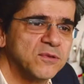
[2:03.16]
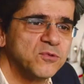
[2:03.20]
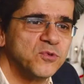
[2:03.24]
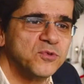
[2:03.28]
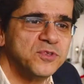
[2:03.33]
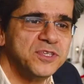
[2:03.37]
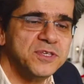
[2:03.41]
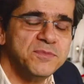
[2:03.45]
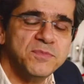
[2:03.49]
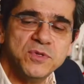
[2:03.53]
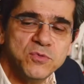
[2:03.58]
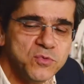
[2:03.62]
de
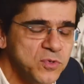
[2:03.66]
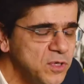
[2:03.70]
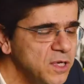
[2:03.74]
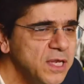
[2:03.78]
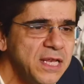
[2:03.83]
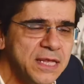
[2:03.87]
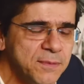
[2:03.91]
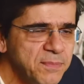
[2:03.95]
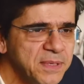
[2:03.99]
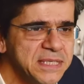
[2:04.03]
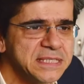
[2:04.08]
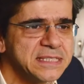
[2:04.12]
diminuer
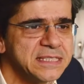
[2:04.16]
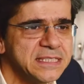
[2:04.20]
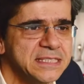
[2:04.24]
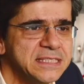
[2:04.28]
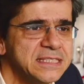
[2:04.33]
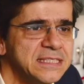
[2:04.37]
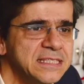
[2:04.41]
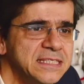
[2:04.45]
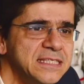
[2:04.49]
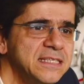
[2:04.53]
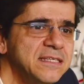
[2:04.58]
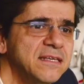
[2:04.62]
les
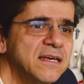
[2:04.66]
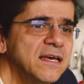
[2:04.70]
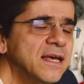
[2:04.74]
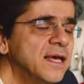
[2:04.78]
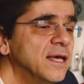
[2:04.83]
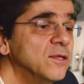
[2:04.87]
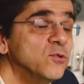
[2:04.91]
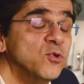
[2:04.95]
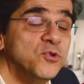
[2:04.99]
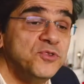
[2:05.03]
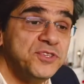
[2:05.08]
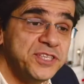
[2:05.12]
pesticides,
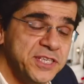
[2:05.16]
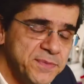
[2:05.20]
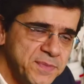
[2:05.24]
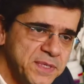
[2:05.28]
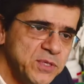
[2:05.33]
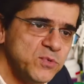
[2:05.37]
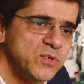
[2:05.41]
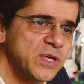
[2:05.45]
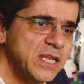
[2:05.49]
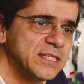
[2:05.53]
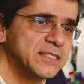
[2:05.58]
de diminuer